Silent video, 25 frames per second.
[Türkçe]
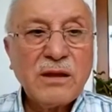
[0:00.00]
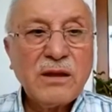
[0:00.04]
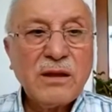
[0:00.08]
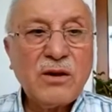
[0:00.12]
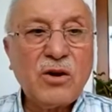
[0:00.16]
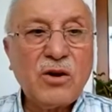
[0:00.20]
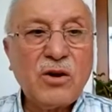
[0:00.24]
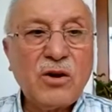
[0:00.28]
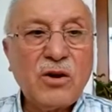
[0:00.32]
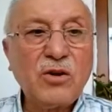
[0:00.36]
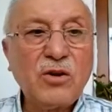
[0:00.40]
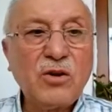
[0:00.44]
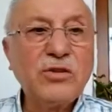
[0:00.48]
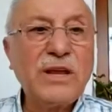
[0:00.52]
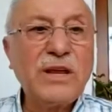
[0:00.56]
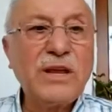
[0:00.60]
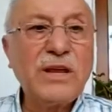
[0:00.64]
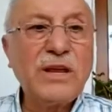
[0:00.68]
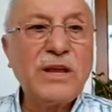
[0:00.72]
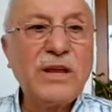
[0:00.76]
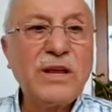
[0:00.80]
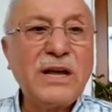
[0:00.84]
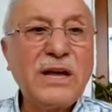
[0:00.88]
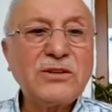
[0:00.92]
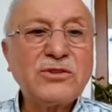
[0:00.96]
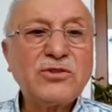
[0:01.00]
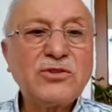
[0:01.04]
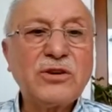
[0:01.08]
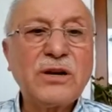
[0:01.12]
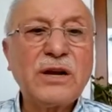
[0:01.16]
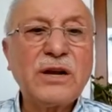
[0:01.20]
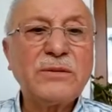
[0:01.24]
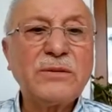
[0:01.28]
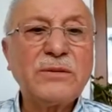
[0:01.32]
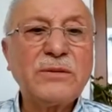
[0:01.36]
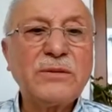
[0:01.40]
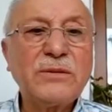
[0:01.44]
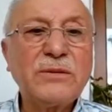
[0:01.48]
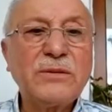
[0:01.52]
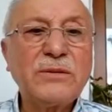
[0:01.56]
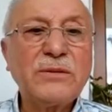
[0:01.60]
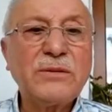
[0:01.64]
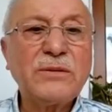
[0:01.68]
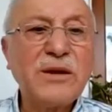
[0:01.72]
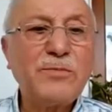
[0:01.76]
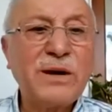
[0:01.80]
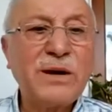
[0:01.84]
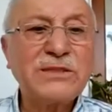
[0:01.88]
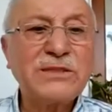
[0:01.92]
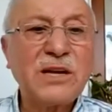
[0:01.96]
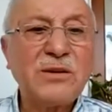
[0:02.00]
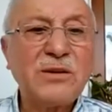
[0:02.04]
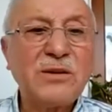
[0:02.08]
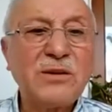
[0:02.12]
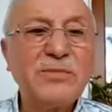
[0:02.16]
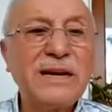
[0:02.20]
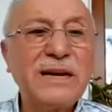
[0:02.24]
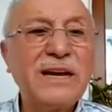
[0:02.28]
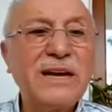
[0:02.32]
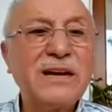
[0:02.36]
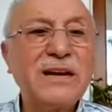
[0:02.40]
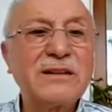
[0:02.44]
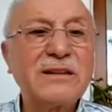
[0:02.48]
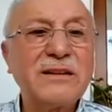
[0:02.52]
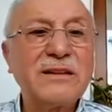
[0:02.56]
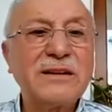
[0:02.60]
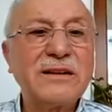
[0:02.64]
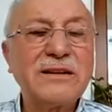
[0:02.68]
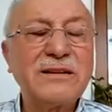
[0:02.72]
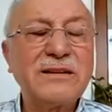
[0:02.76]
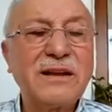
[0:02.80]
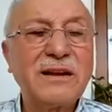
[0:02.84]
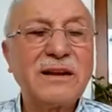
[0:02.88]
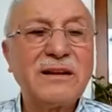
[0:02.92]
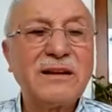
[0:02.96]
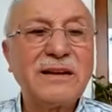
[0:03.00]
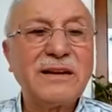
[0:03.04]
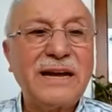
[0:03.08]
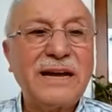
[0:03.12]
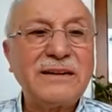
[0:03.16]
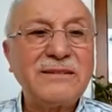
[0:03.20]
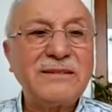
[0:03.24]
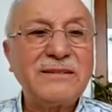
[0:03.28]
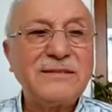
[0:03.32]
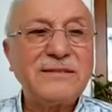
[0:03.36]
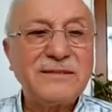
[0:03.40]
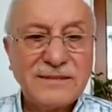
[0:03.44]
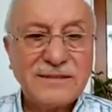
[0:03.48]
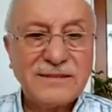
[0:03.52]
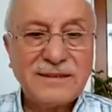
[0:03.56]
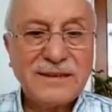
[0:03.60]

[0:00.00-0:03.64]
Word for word: Ondan sonra bu bypass ameliyatları denilen